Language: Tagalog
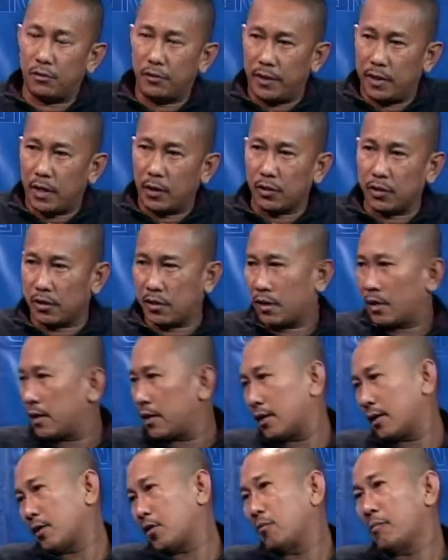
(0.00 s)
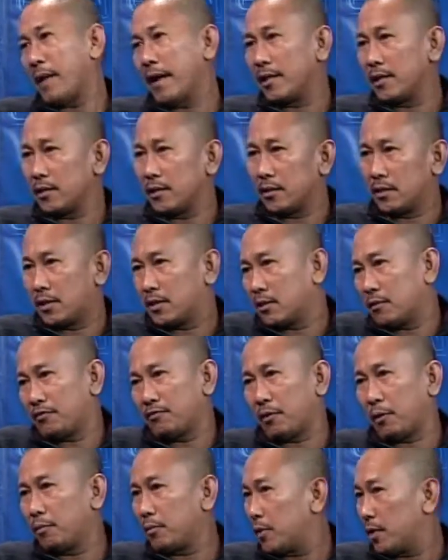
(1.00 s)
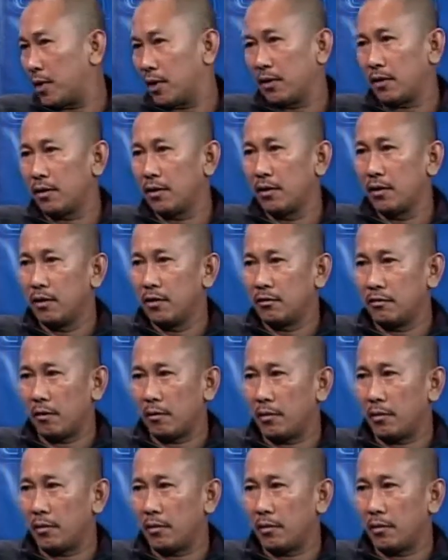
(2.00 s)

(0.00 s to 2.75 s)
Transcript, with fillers: without uh, commands from the ano oh.